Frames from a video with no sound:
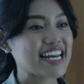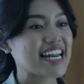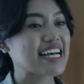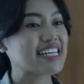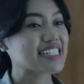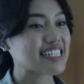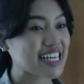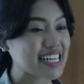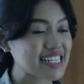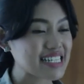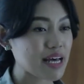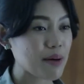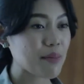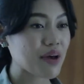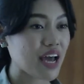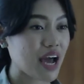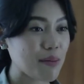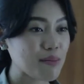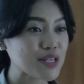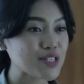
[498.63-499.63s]
dan Senin sampai
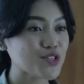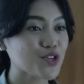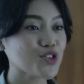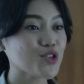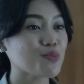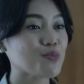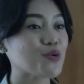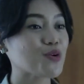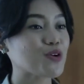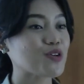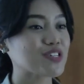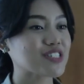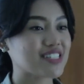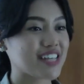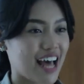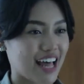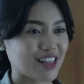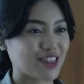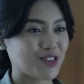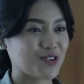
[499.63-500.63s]
Kamis tutup pukul
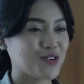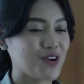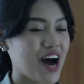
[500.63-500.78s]
1,